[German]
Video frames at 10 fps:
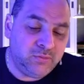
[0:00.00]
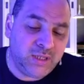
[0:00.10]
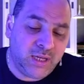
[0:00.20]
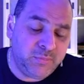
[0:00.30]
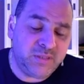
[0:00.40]

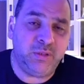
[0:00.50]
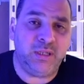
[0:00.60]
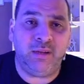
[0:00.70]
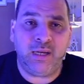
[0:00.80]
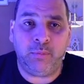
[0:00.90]
Wir haben jetzt
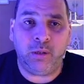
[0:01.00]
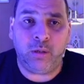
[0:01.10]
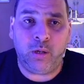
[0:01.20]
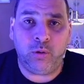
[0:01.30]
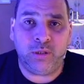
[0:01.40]
mittlerweile
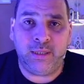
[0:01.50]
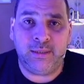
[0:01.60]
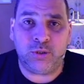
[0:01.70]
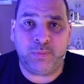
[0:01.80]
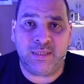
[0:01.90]
aber auch
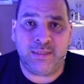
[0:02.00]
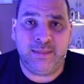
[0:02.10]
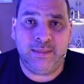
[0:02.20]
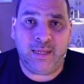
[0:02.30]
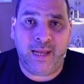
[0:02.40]
entsprechend
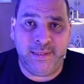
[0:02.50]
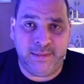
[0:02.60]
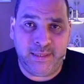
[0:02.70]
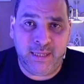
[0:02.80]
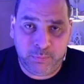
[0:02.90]
hier
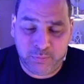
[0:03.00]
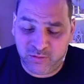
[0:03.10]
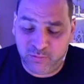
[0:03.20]
eine App